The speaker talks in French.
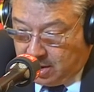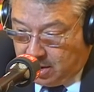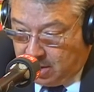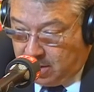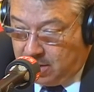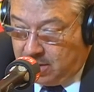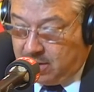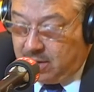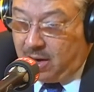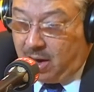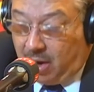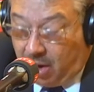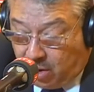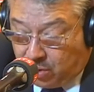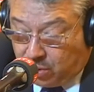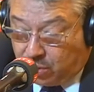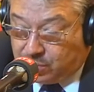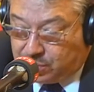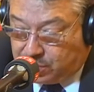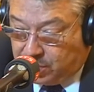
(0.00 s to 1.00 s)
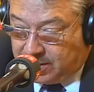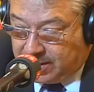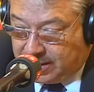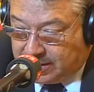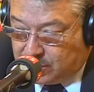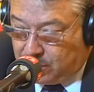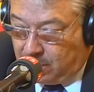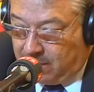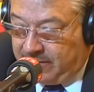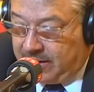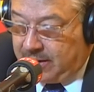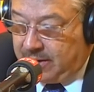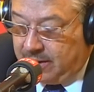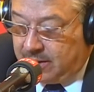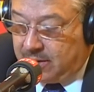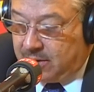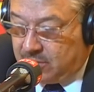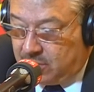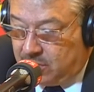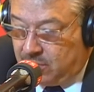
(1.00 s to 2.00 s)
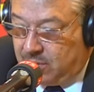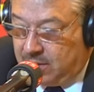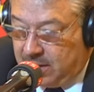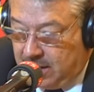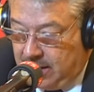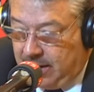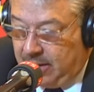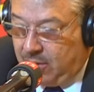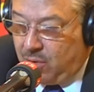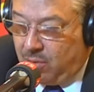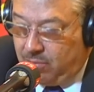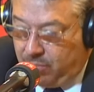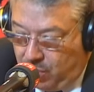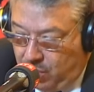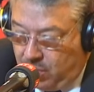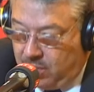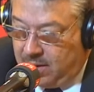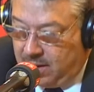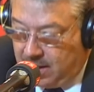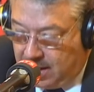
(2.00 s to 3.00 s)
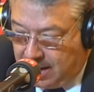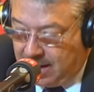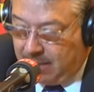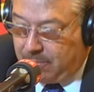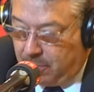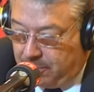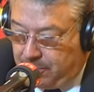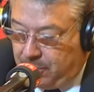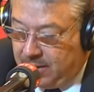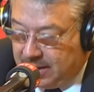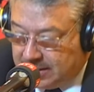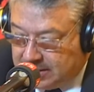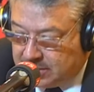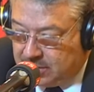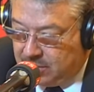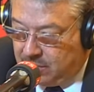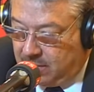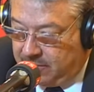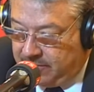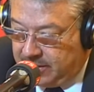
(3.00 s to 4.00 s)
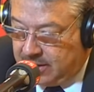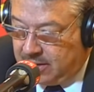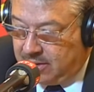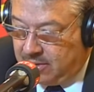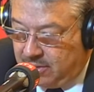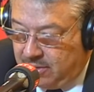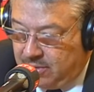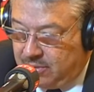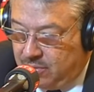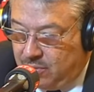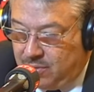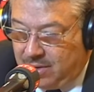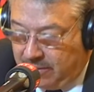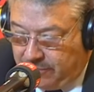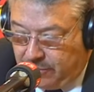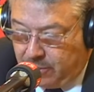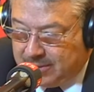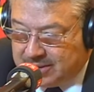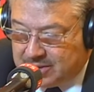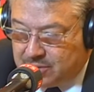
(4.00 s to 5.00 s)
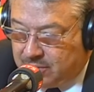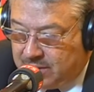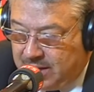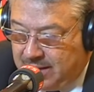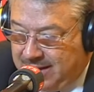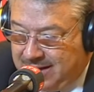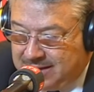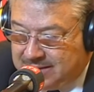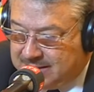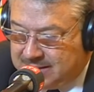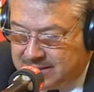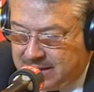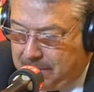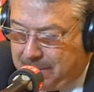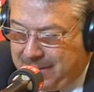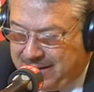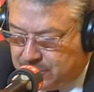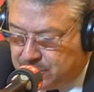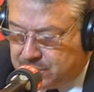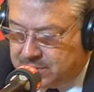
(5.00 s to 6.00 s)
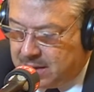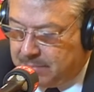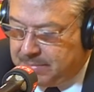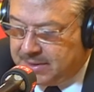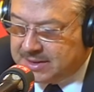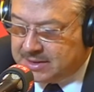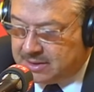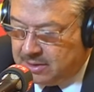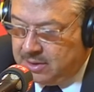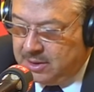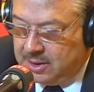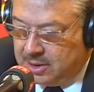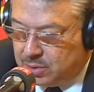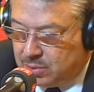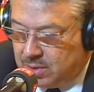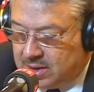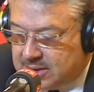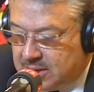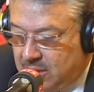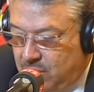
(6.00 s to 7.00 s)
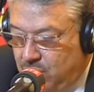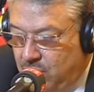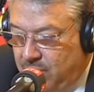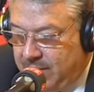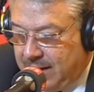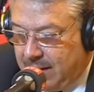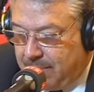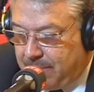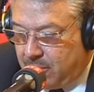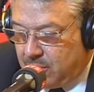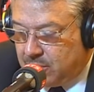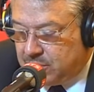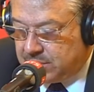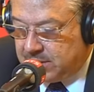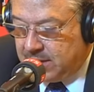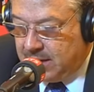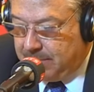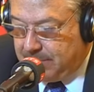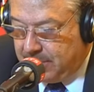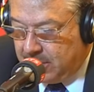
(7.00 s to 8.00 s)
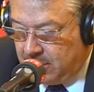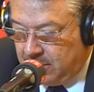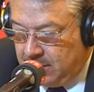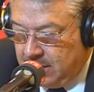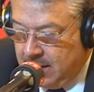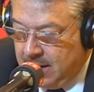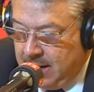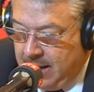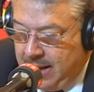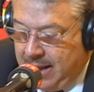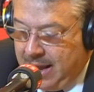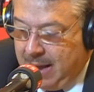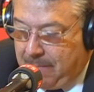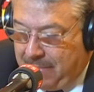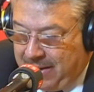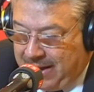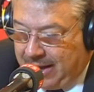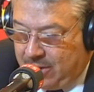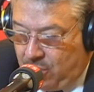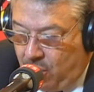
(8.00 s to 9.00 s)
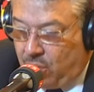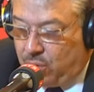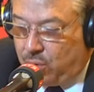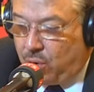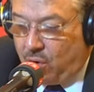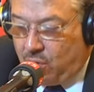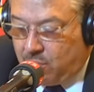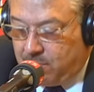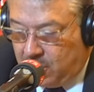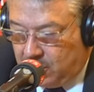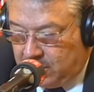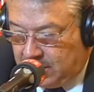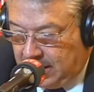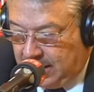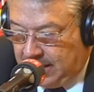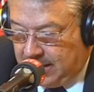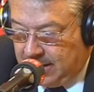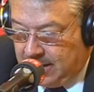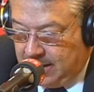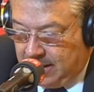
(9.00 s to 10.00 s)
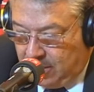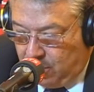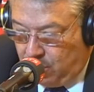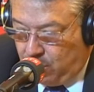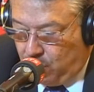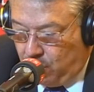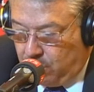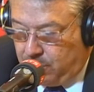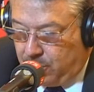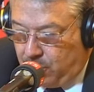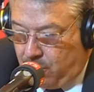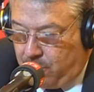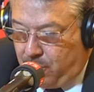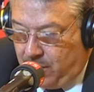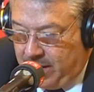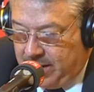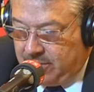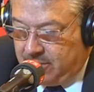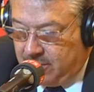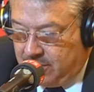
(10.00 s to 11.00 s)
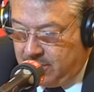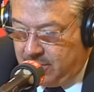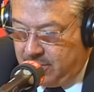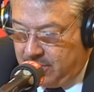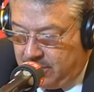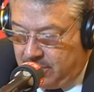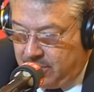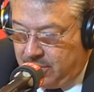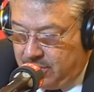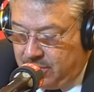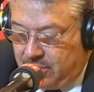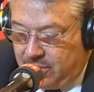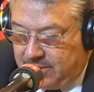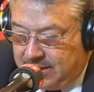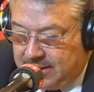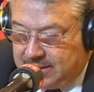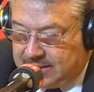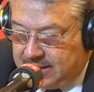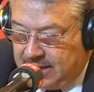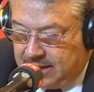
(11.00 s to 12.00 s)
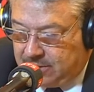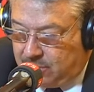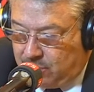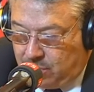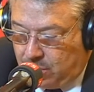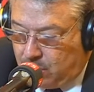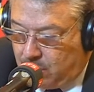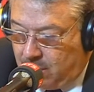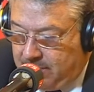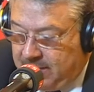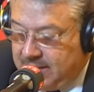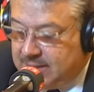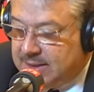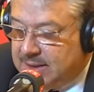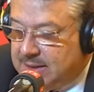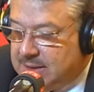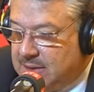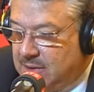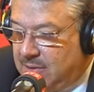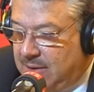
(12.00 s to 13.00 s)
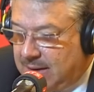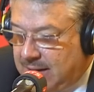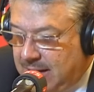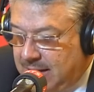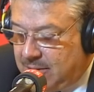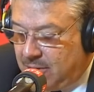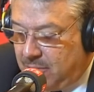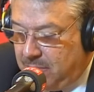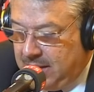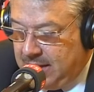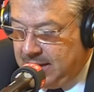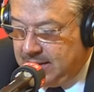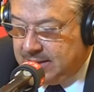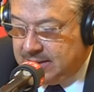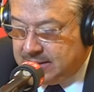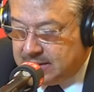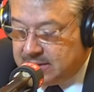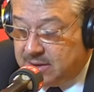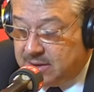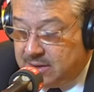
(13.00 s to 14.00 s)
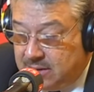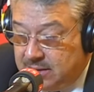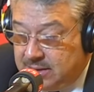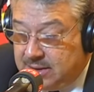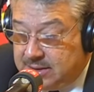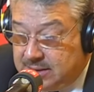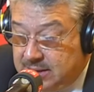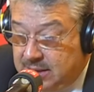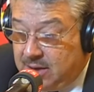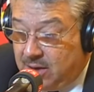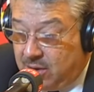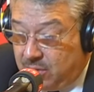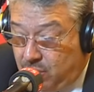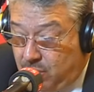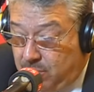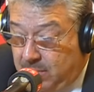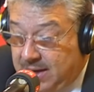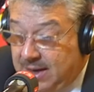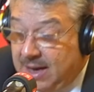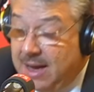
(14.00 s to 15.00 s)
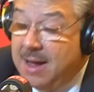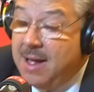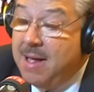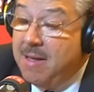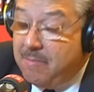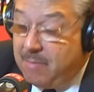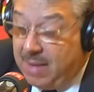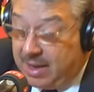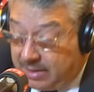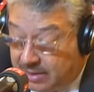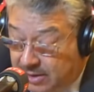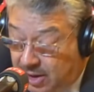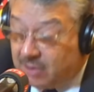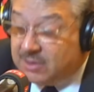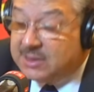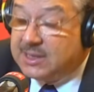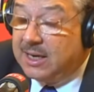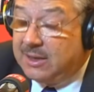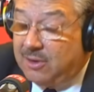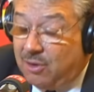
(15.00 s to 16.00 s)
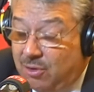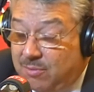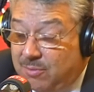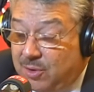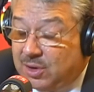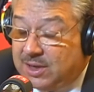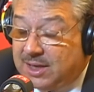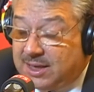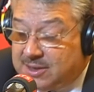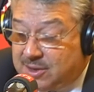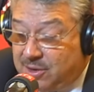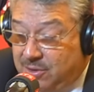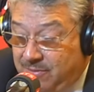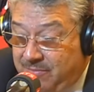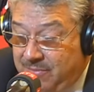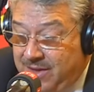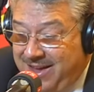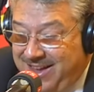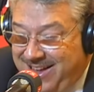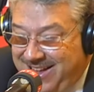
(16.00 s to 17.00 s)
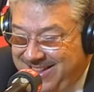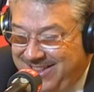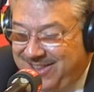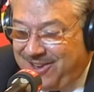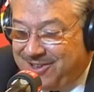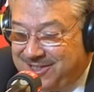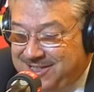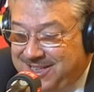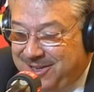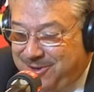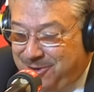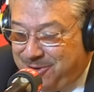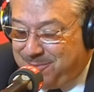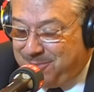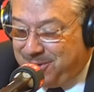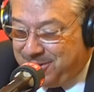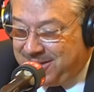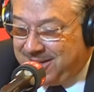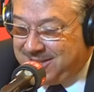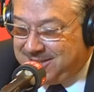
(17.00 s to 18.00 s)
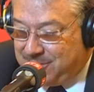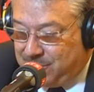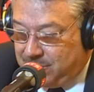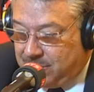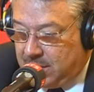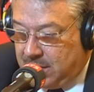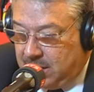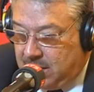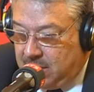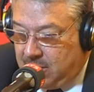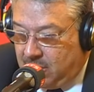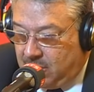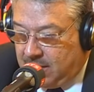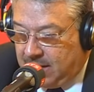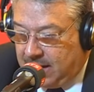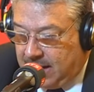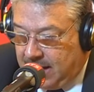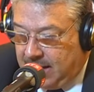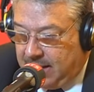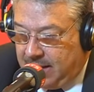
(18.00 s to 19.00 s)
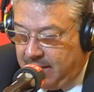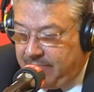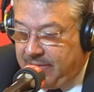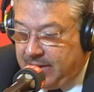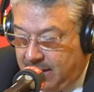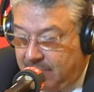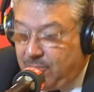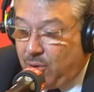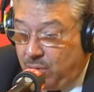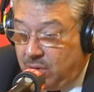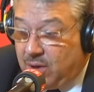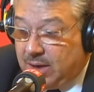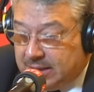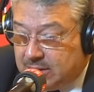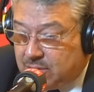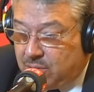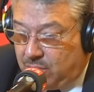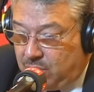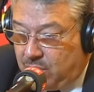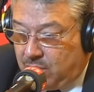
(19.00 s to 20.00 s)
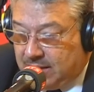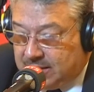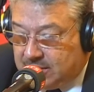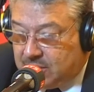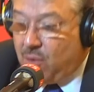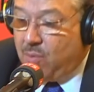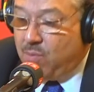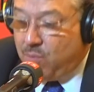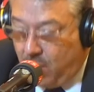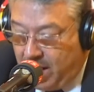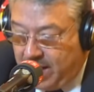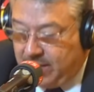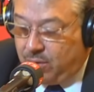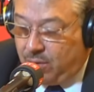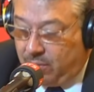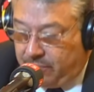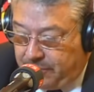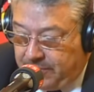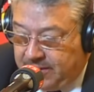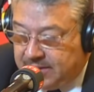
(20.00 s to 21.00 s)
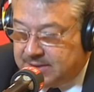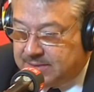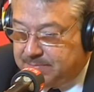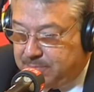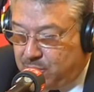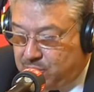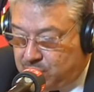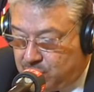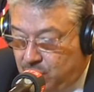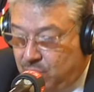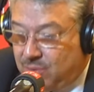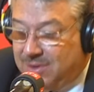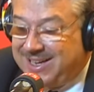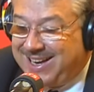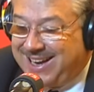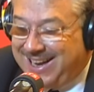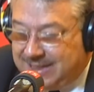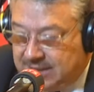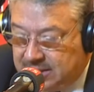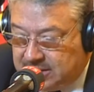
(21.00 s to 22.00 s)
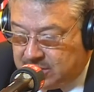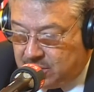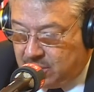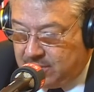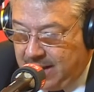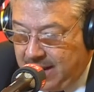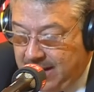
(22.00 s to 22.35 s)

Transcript: euh, en consultation avec les cantons et les communes et la population, avec euh, une information qui n'existait pas jusqu'à présent, je crois que c'est une nouvelle approche qu'elle prend, et par ailleurs d'augmenter le nombre de points de, de, de 3 700 3700 à 4000 d'ici l'an 2000. est qu'un automate est vraiment une Dans cette augmentation, il y aura évidemment une restructuration, moins d'offices postaux traditionnels,